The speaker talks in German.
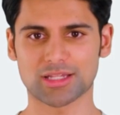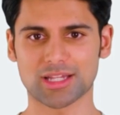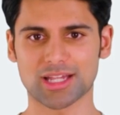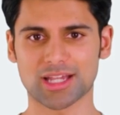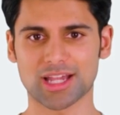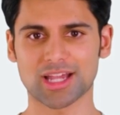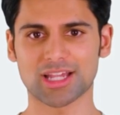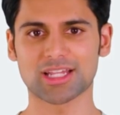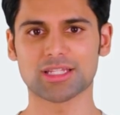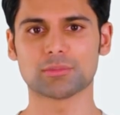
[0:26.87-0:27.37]

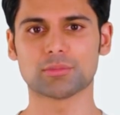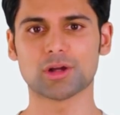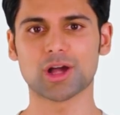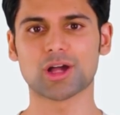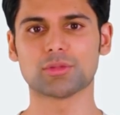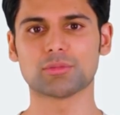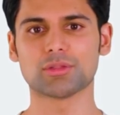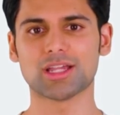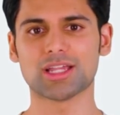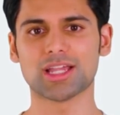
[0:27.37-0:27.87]
Jedes
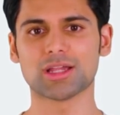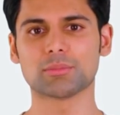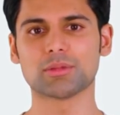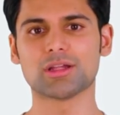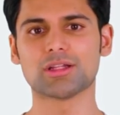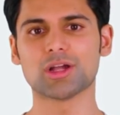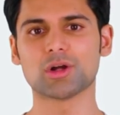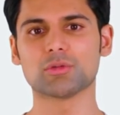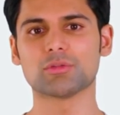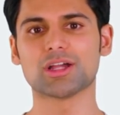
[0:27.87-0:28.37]
Mal, wenn
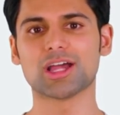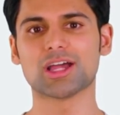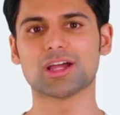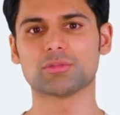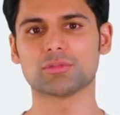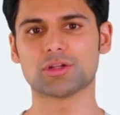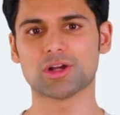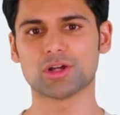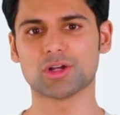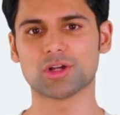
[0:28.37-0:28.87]
jemand auf
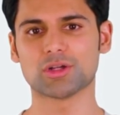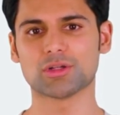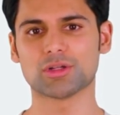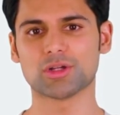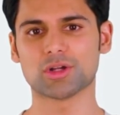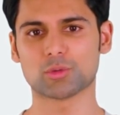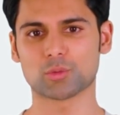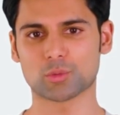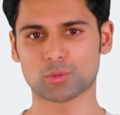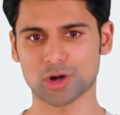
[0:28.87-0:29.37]
deine
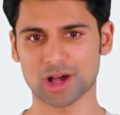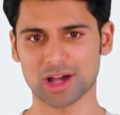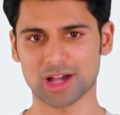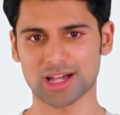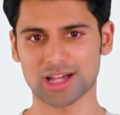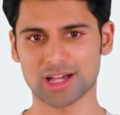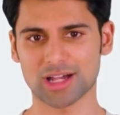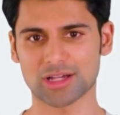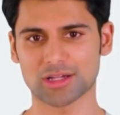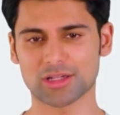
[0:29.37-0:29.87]
verkürzte
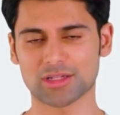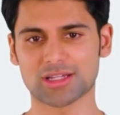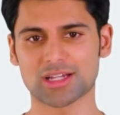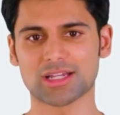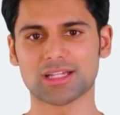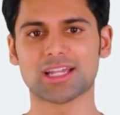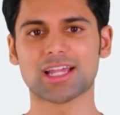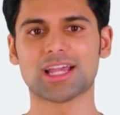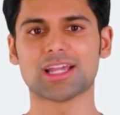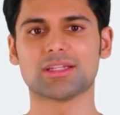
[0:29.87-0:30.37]
URL
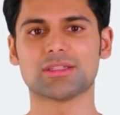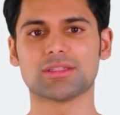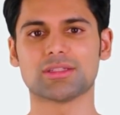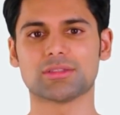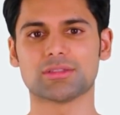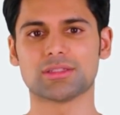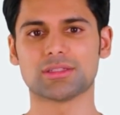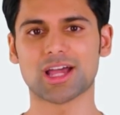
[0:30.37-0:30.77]
klickt,